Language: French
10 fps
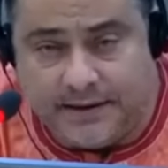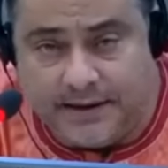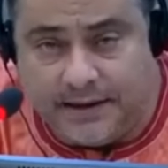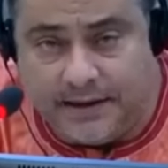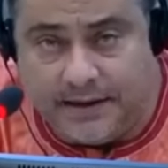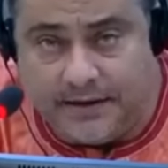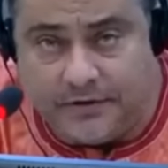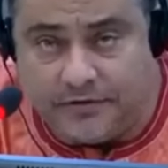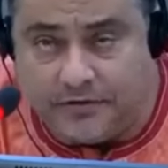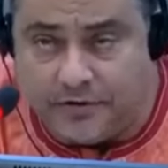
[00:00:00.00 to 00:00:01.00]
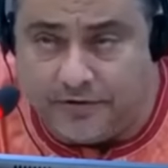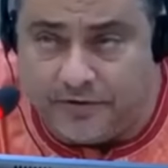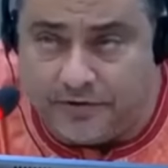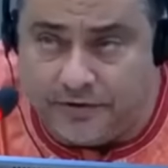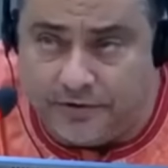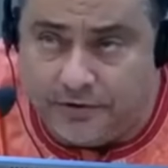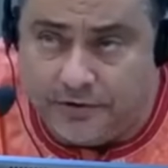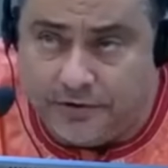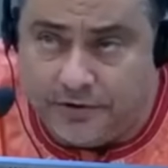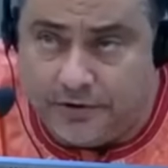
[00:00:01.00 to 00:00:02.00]
Et je suis revenu
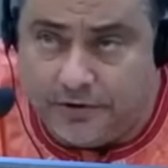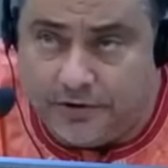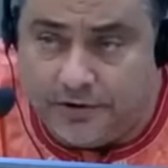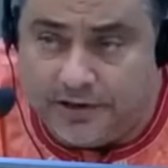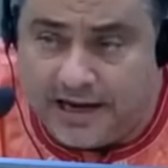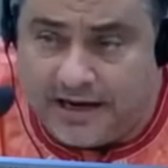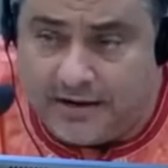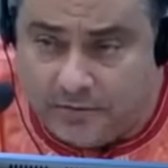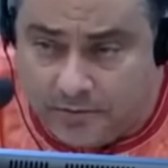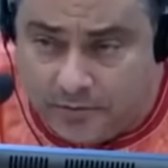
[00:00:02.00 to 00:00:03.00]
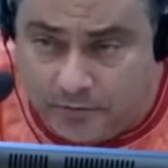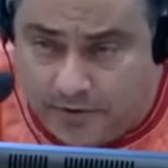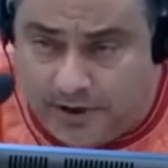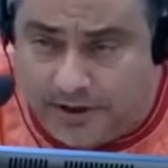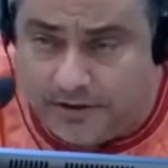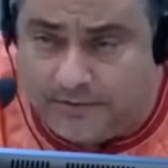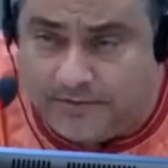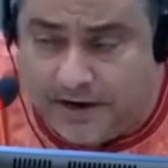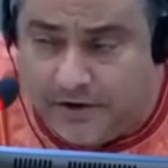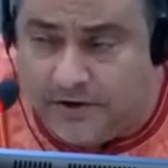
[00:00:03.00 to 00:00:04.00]
dans la nuit,
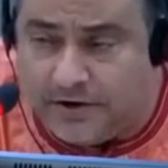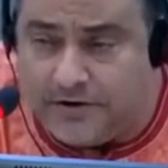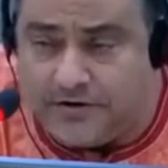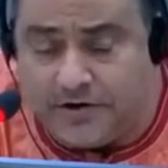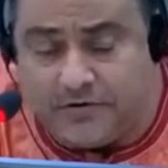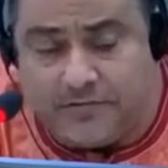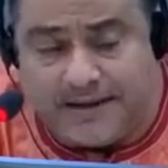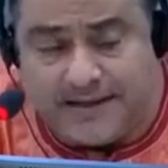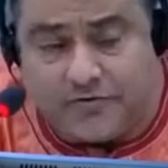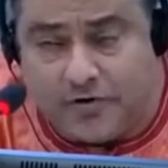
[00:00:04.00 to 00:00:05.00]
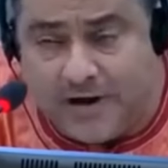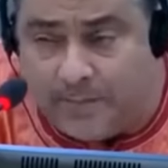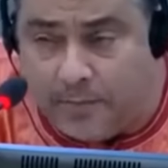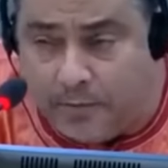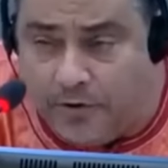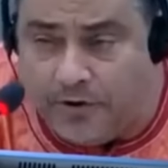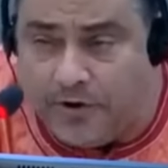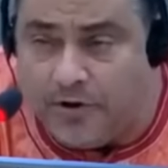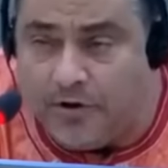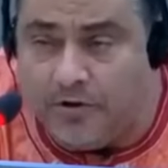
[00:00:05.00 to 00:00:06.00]
vers 1 à deux heures du matin, sur la pluie,
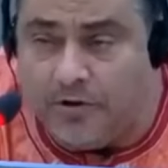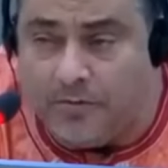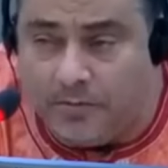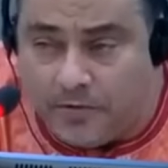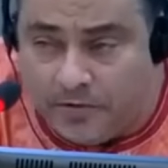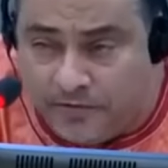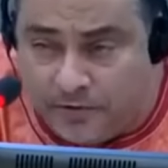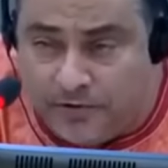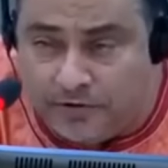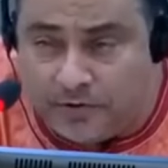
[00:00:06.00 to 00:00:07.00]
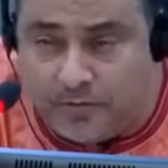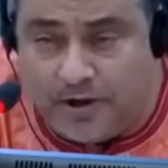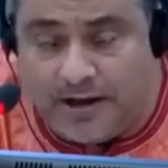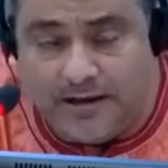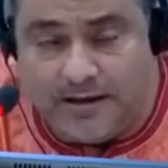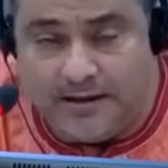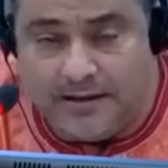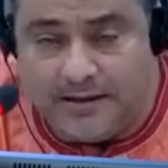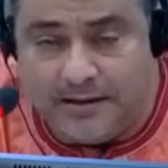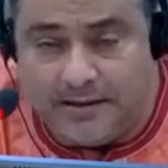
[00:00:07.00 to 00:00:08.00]
pour revenir chez moi.
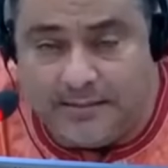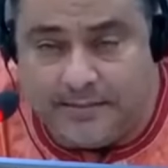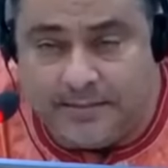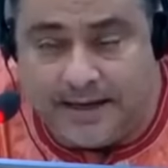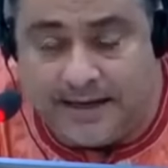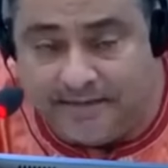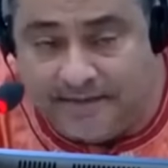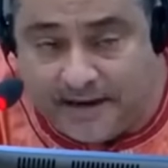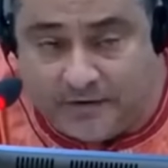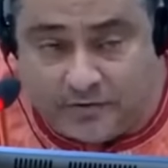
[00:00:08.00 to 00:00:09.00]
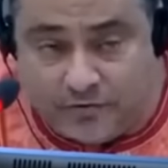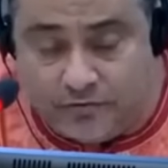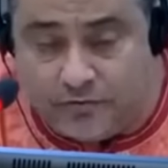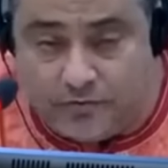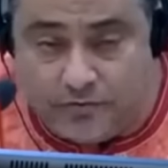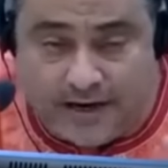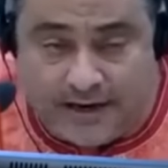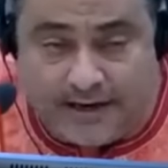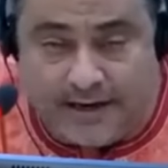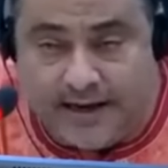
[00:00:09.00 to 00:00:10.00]
Mais il y avait toujours
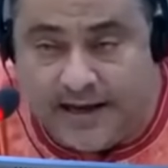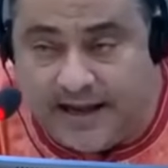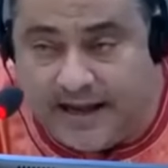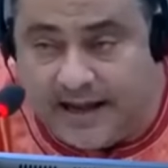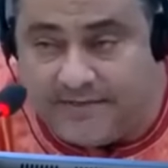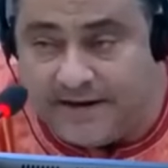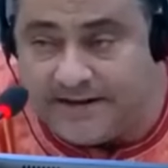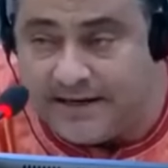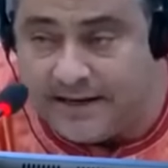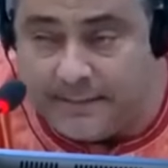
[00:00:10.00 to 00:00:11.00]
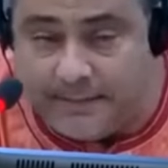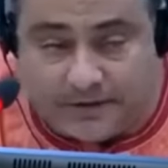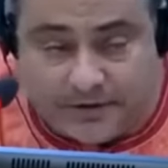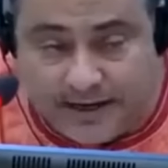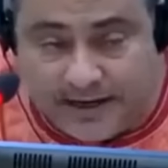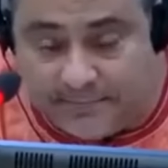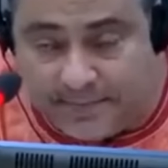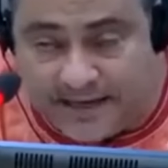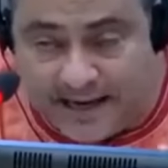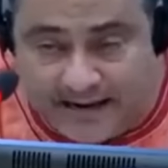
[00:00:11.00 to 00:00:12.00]
les, FSI qui patrouillait
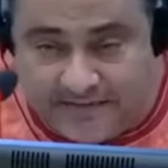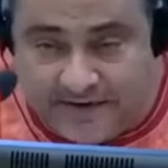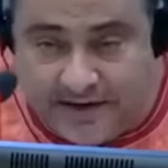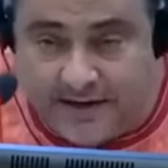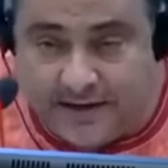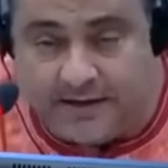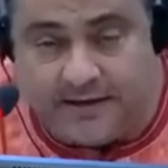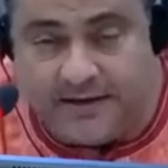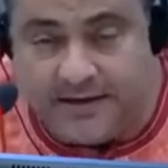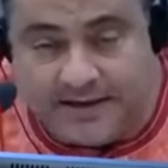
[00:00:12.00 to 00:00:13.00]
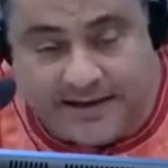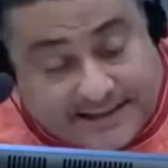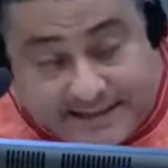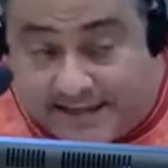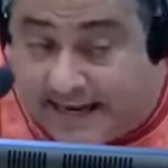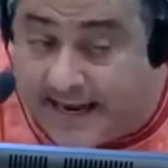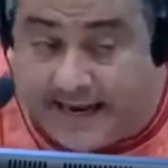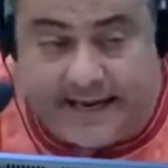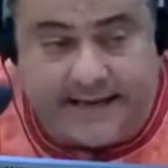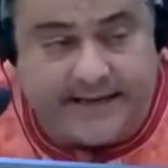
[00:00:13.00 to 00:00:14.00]
dans la ville, qui
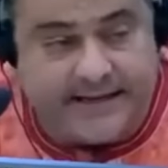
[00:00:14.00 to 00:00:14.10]
tirait,